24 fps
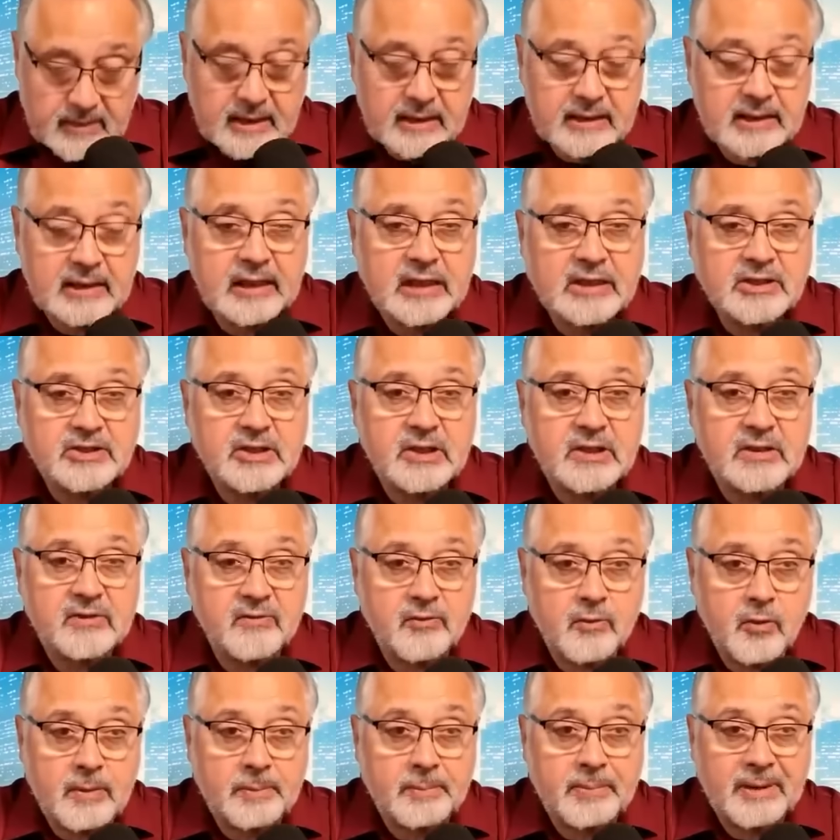наличие
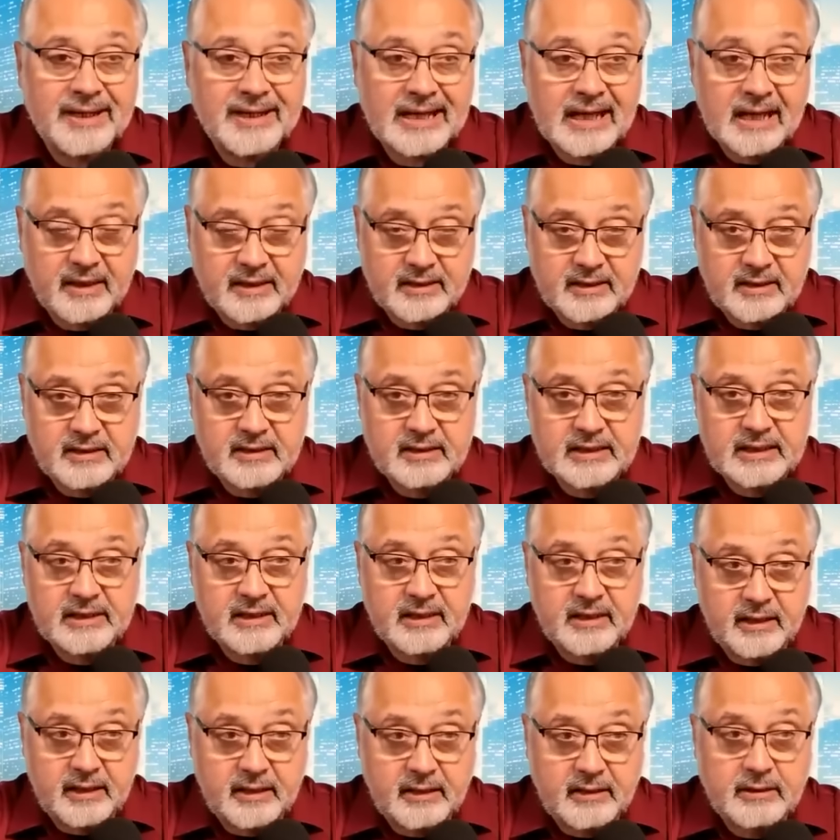двух полярных
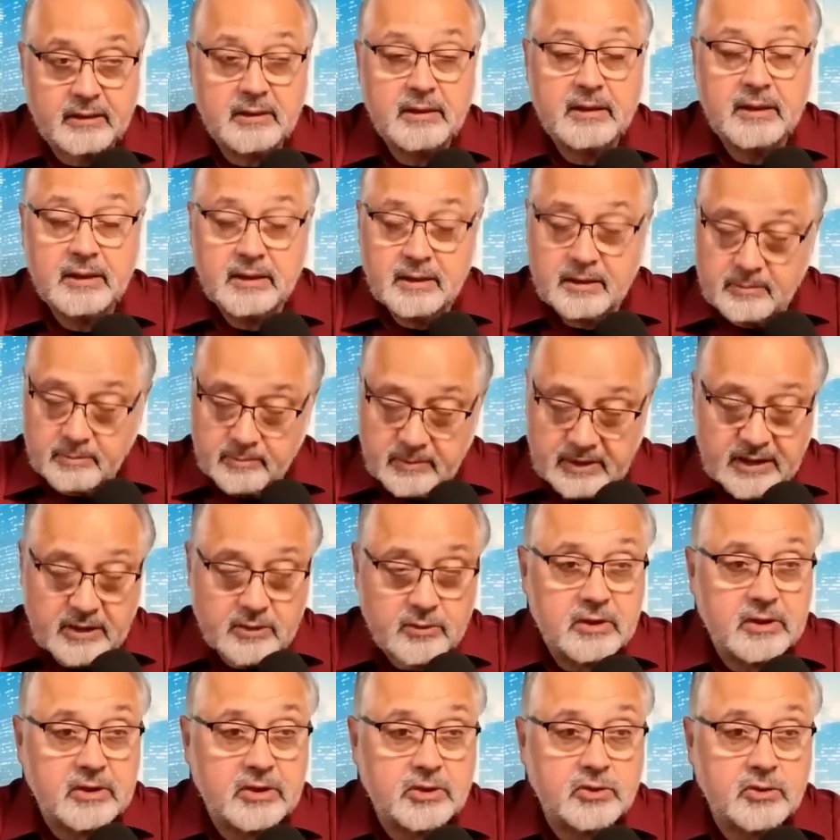лагерей. Мы их
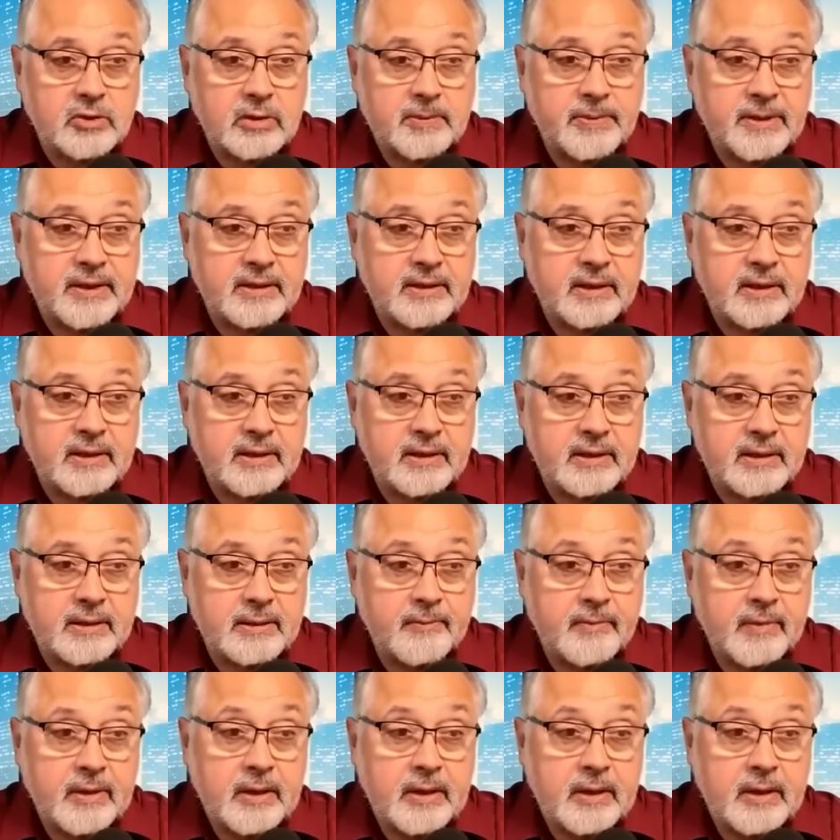только что определили.